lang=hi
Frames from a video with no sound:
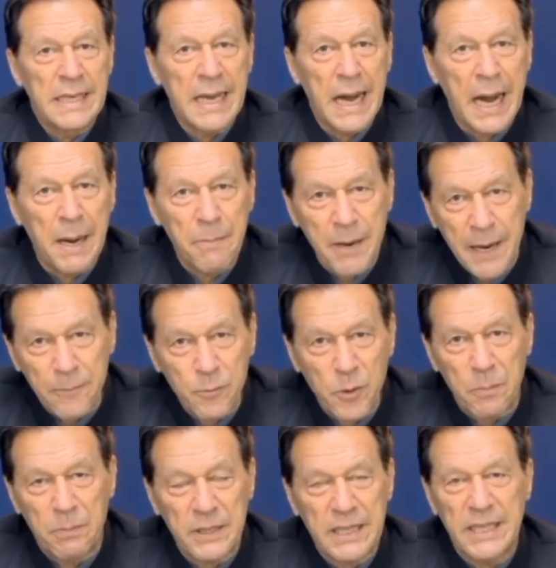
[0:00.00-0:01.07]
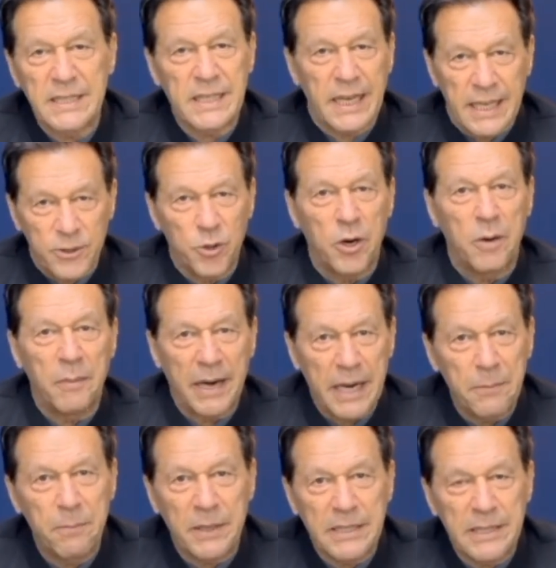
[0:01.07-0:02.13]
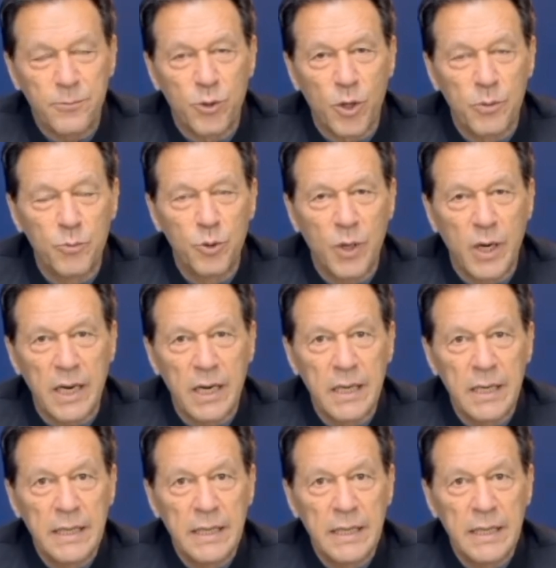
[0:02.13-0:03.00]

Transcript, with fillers: कि अब आपको पता चला जो हमारे पर जब जुल्म हुआ